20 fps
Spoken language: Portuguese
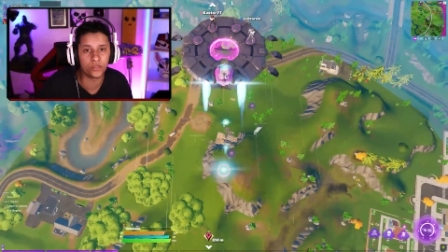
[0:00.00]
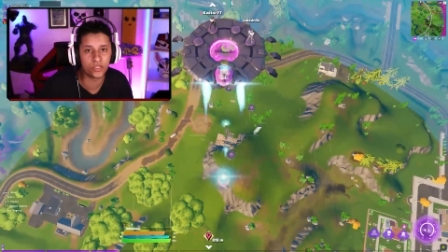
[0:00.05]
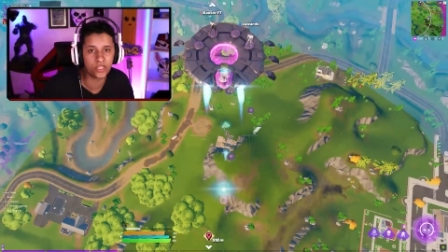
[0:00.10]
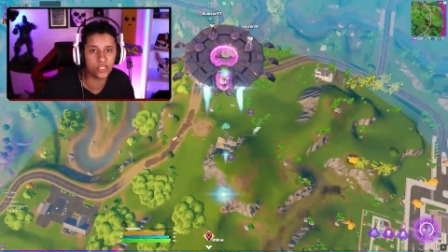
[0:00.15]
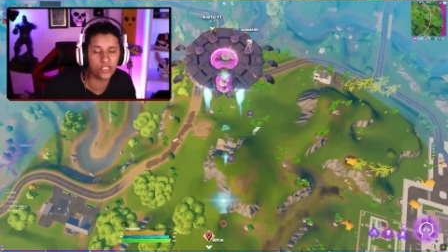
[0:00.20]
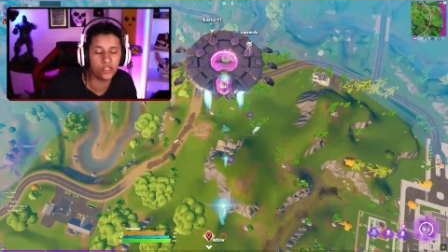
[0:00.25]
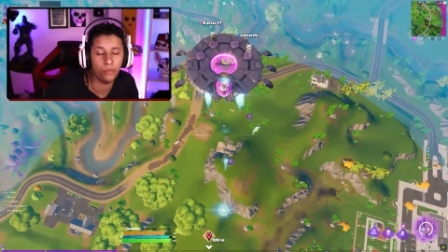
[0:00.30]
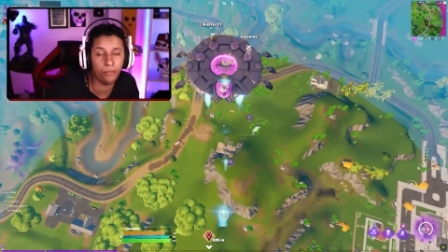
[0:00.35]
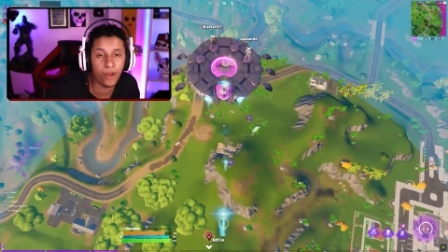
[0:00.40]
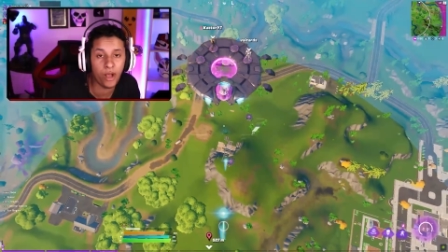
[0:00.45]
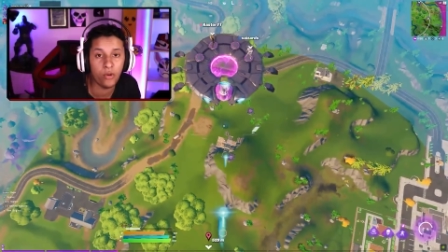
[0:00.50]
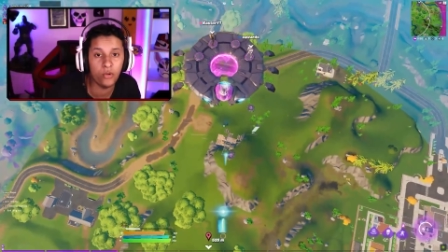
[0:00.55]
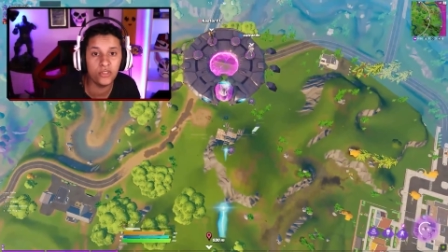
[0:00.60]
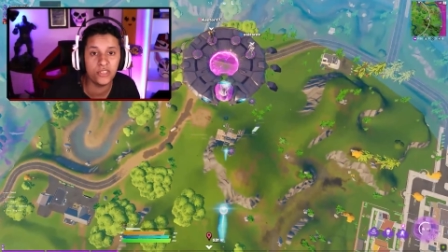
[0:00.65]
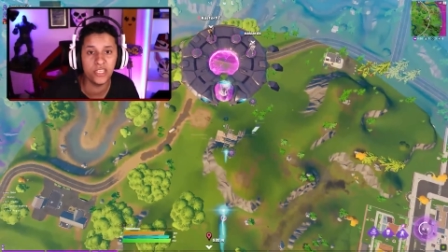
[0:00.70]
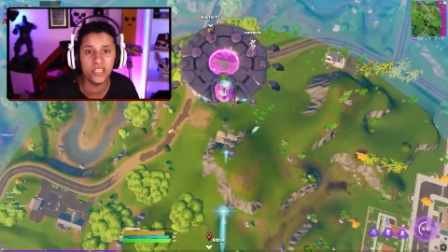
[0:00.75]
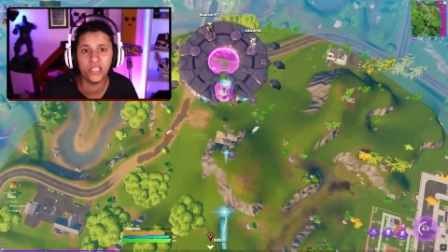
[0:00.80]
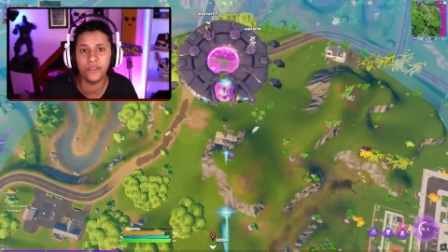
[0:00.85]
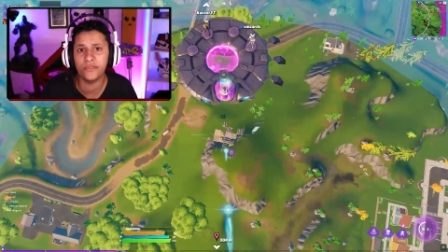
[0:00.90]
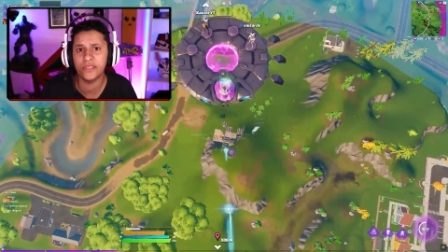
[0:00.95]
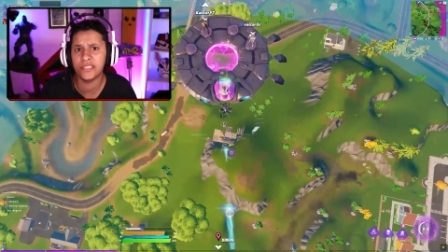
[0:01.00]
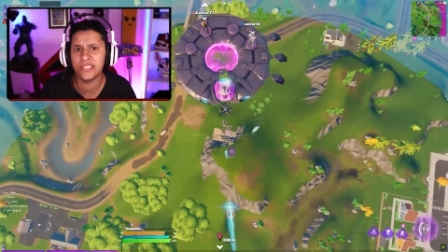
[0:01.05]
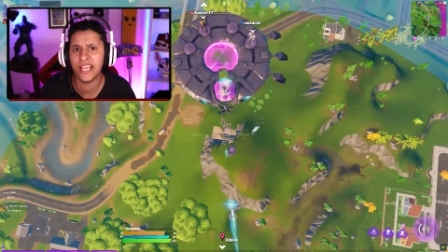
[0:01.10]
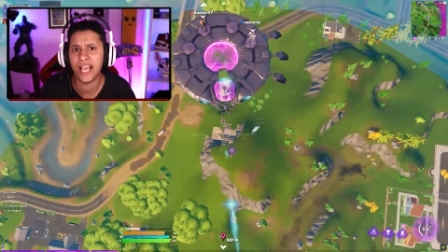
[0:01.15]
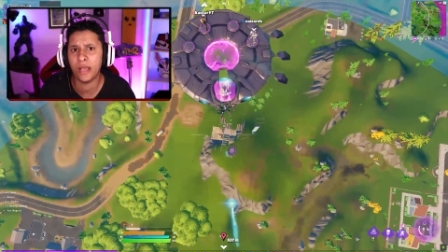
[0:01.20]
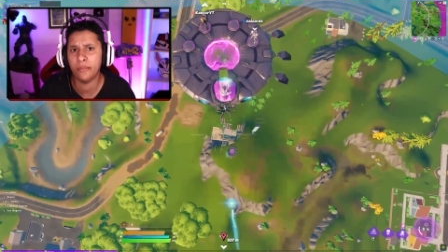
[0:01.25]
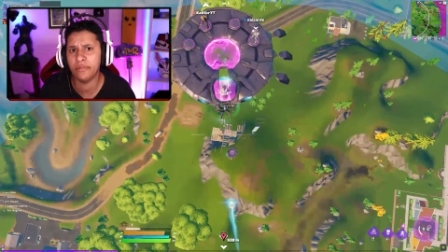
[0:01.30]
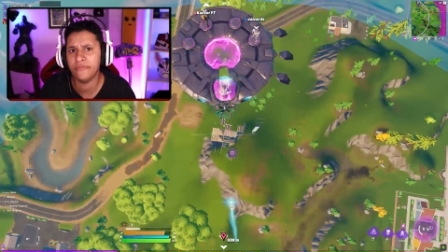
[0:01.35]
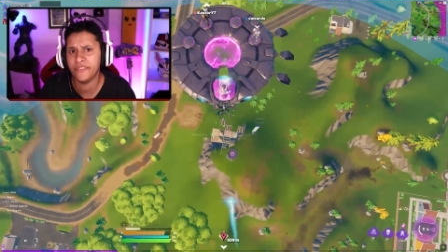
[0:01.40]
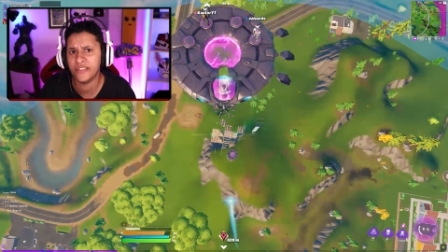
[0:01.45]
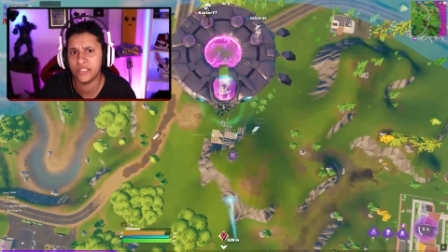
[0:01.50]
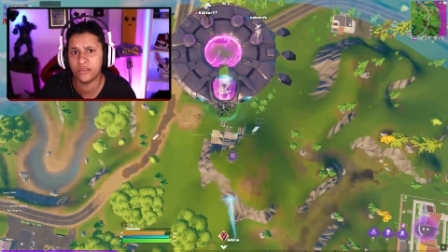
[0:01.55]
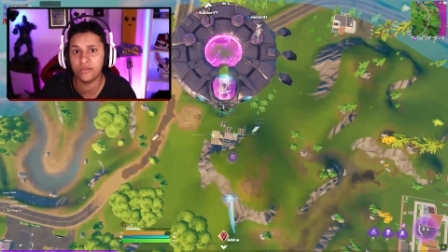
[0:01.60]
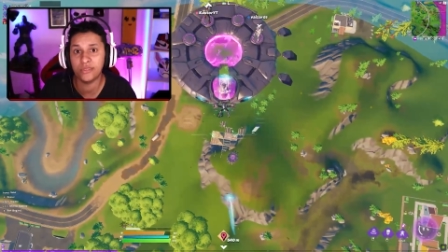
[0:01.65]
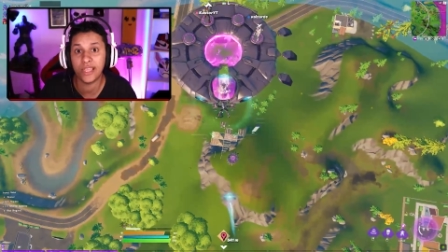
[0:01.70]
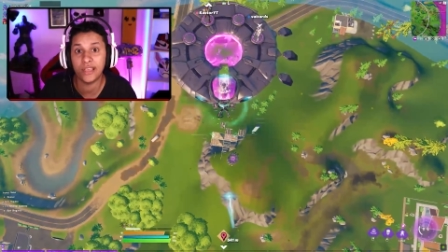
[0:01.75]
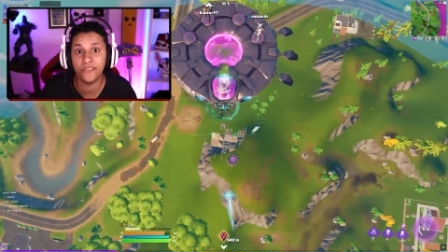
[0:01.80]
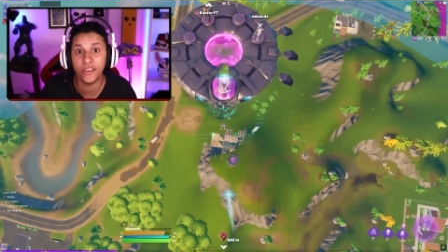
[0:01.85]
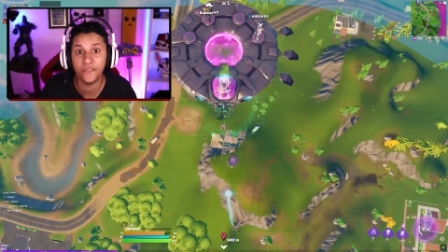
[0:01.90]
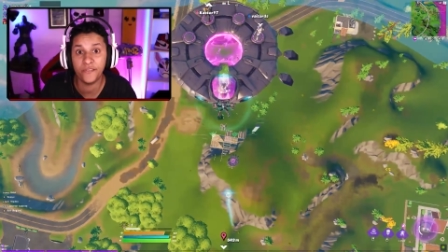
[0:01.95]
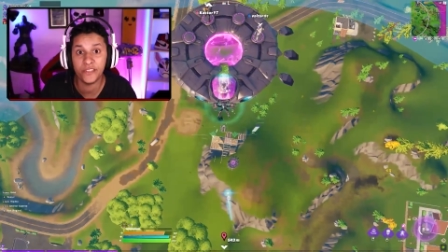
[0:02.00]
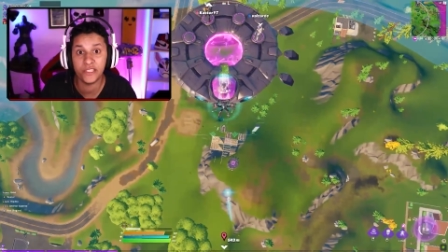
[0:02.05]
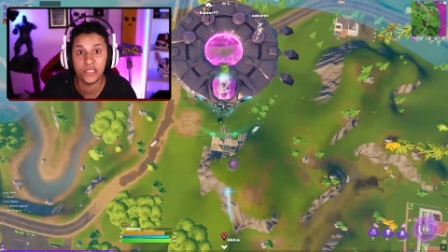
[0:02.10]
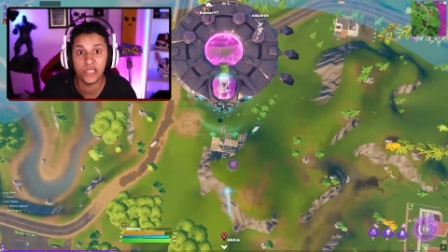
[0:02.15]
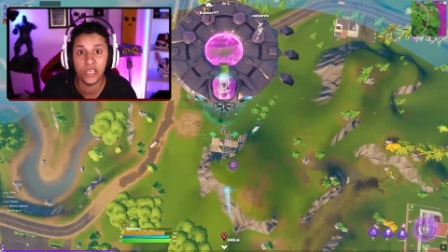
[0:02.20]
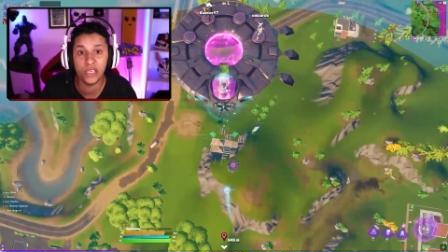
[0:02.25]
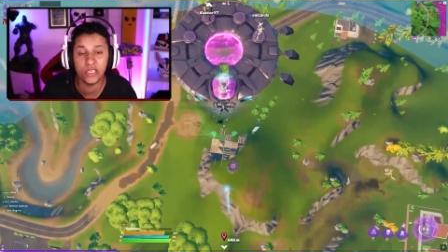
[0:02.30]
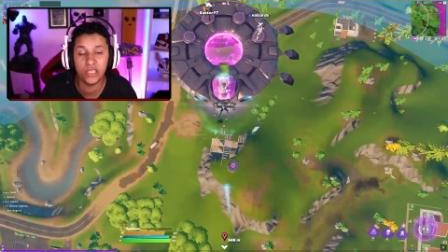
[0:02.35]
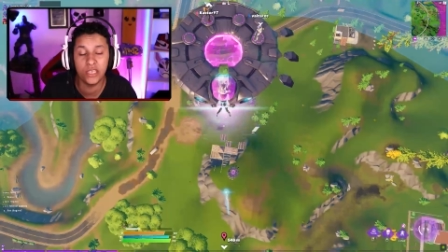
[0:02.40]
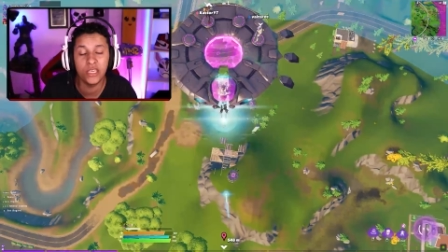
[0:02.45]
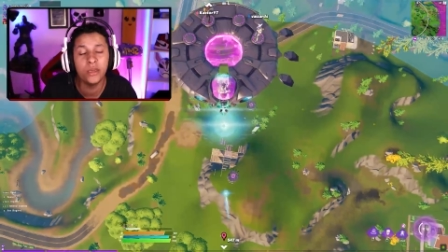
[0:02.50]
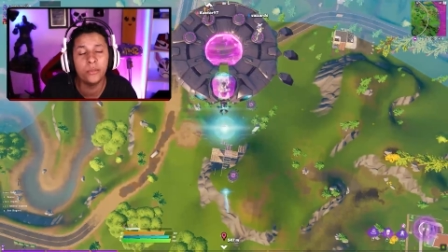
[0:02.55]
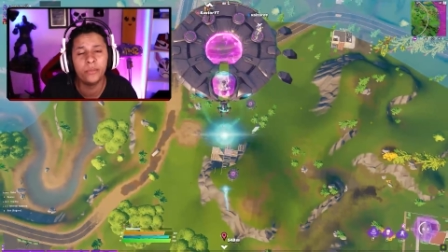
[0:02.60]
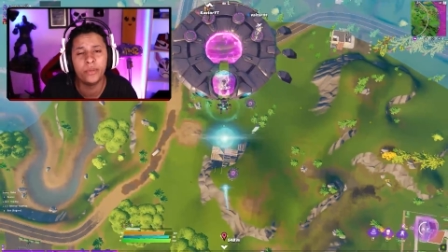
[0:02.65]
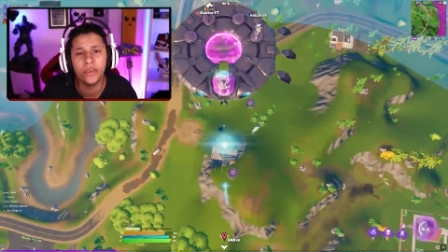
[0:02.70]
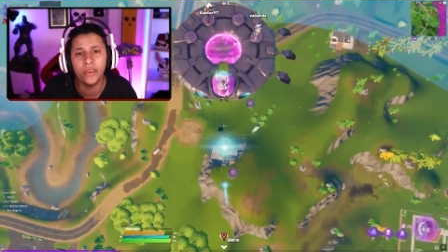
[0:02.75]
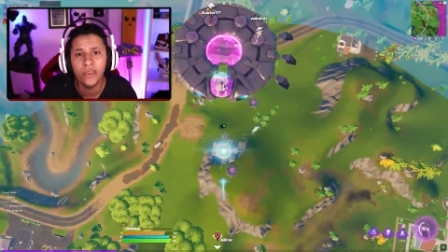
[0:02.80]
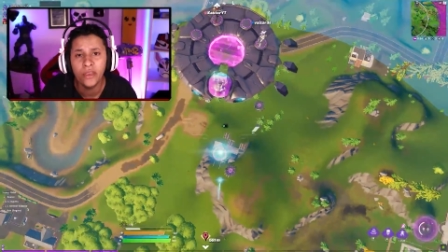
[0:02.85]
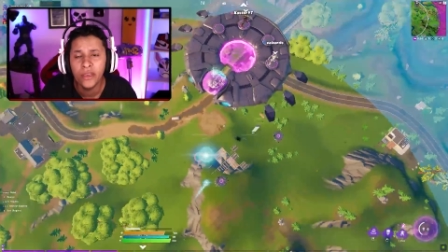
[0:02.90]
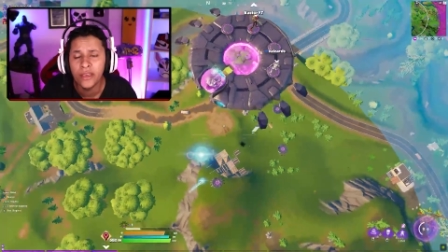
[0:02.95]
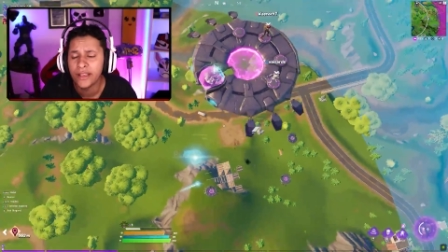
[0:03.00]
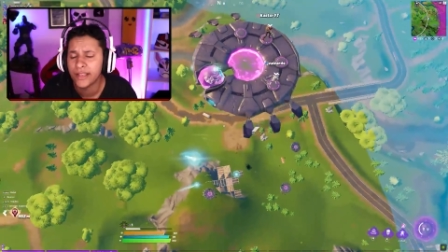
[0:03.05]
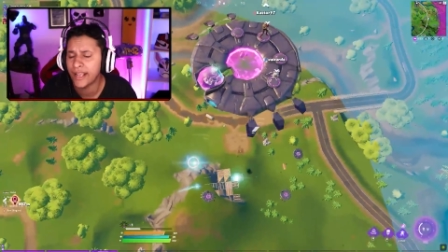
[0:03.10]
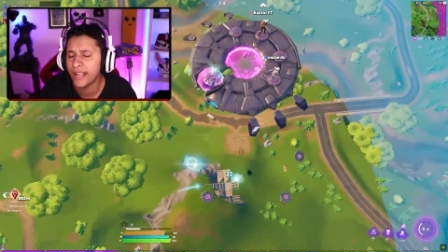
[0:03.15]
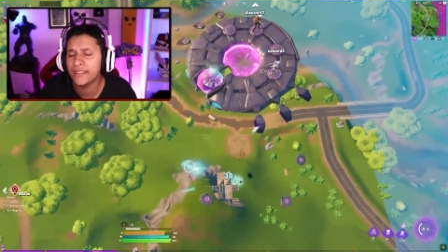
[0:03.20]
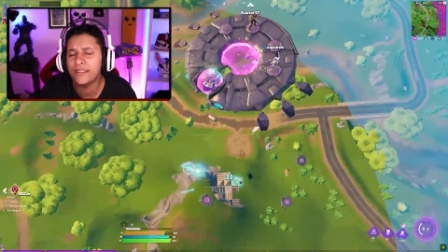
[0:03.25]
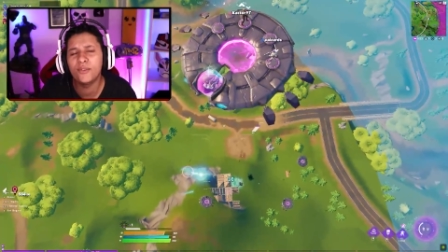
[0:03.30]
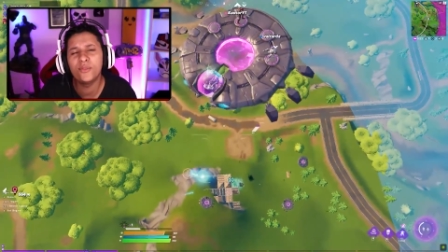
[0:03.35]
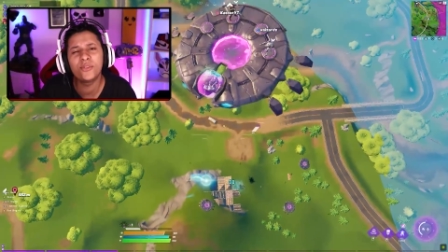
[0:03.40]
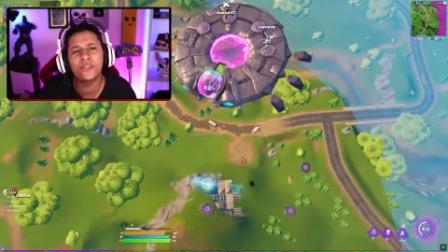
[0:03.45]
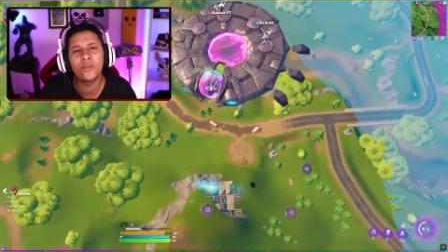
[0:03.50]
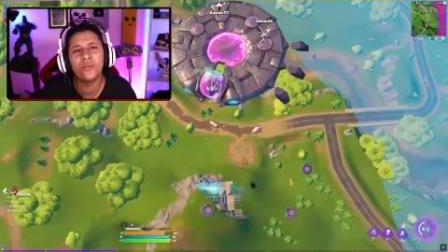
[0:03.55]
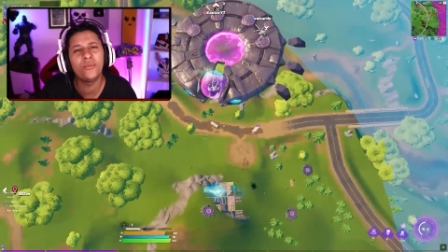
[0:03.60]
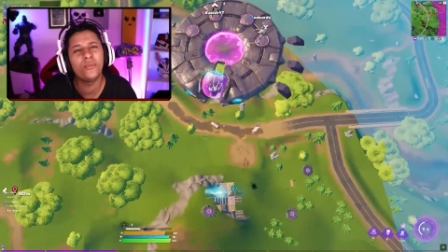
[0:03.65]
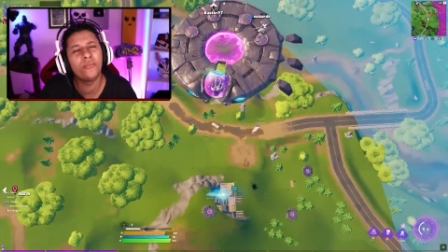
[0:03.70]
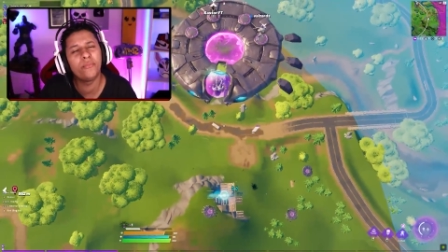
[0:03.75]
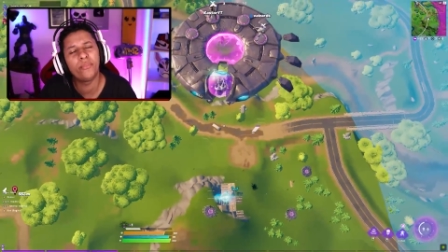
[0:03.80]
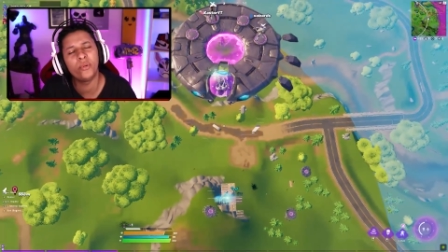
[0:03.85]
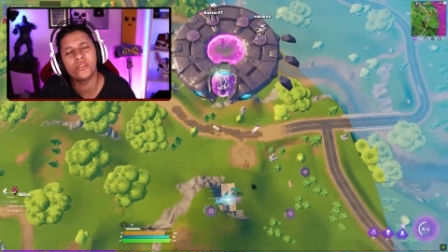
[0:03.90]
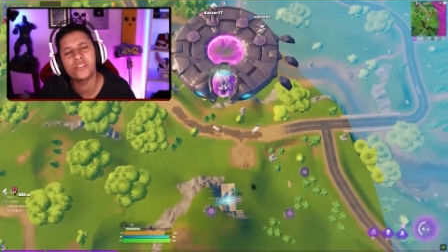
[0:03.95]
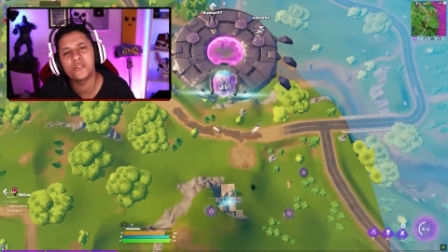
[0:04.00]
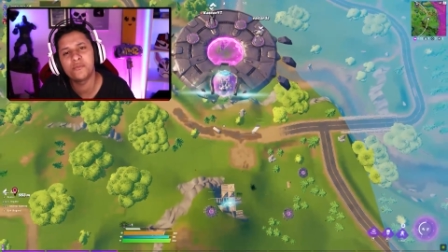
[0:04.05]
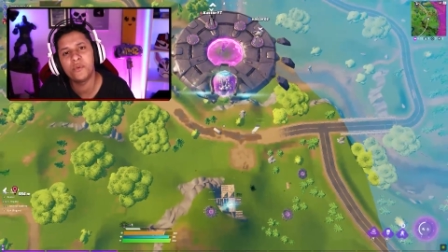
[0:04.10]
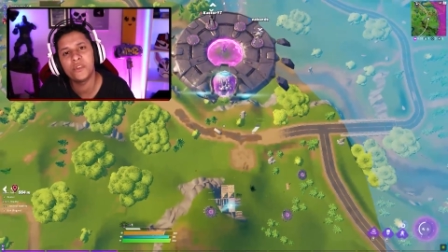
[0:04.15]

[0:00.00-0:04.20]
Bem, basicamente nessa temporada, nessa atualização a gente recebeu também os baús cósmicos,